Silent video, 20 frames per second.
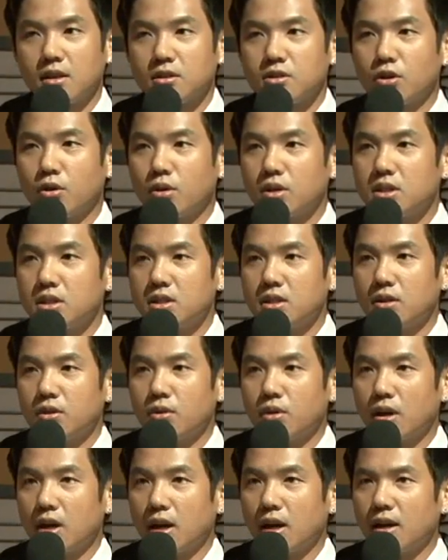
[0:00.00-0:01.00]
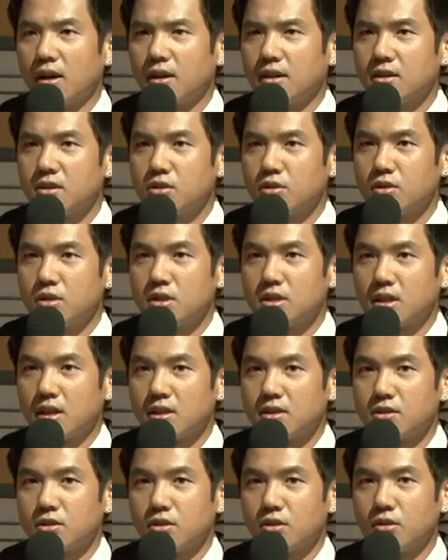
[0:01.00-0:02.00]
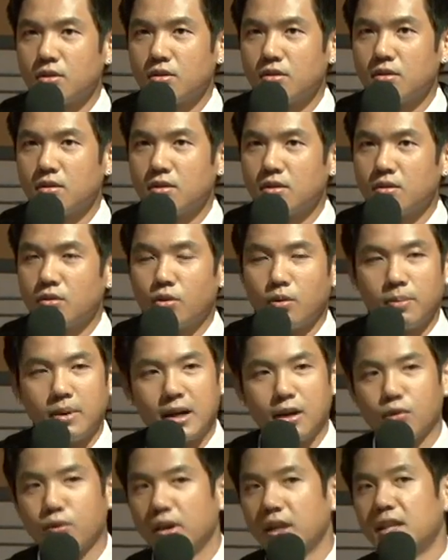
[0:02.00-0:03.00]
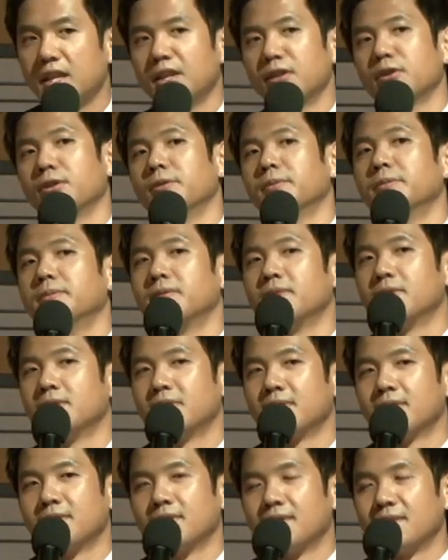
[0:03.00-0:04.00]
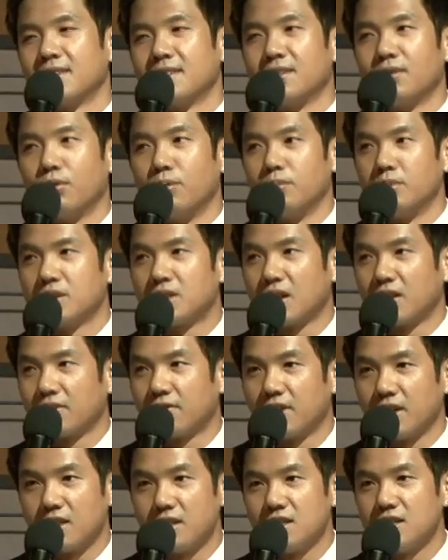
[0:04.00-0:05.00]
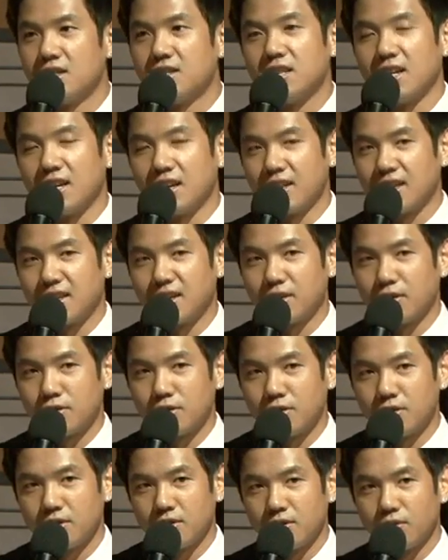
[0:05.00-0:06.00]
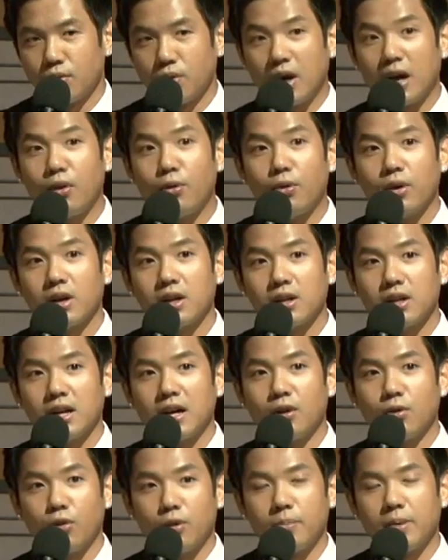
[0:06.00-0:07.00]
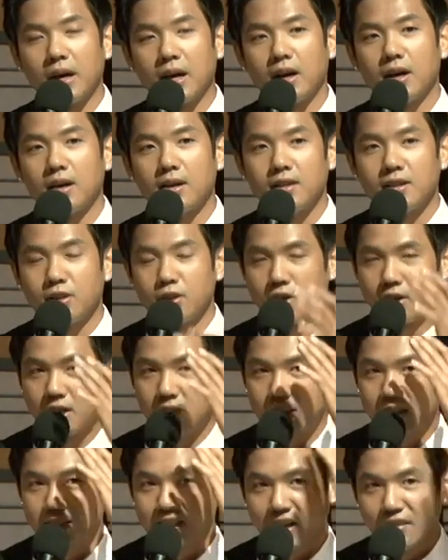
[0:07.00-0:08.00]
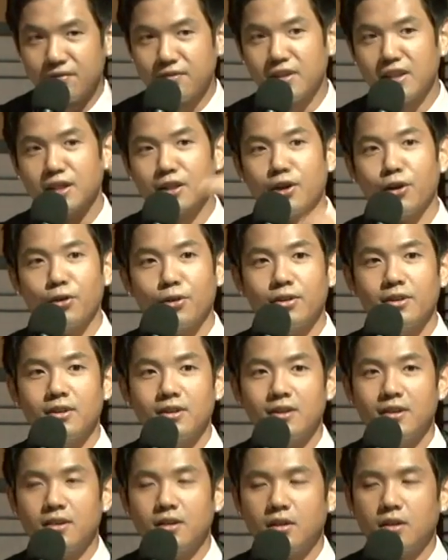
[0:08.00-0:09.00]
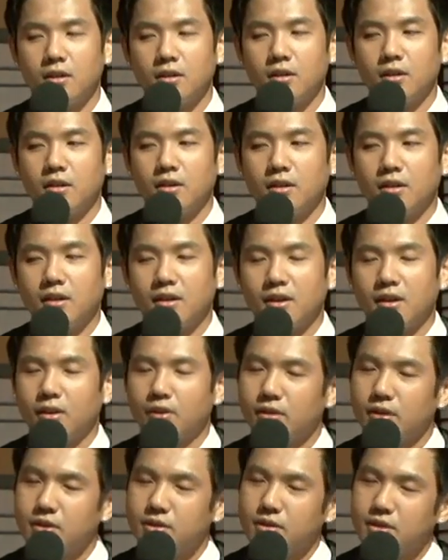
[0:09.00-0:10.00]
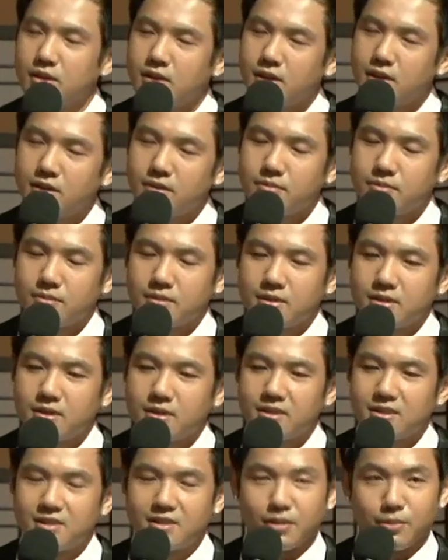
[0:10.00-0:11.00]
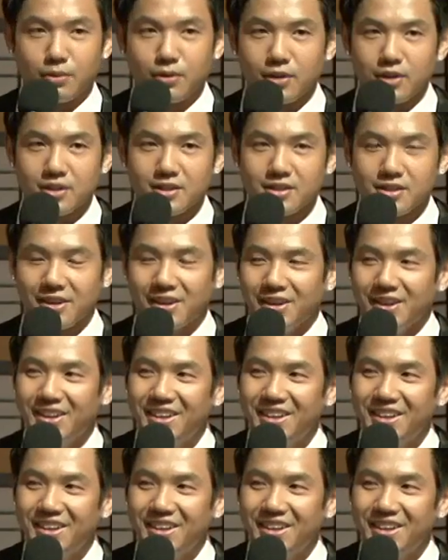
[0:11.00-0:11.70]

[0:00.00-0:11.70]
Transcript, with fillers: 那时候我记得我来旧金山的时候，我爸规定哦，我们上飞机前一定要，我和我哥和我爸都要剃三分头，然后我也觉得这是怎么回事，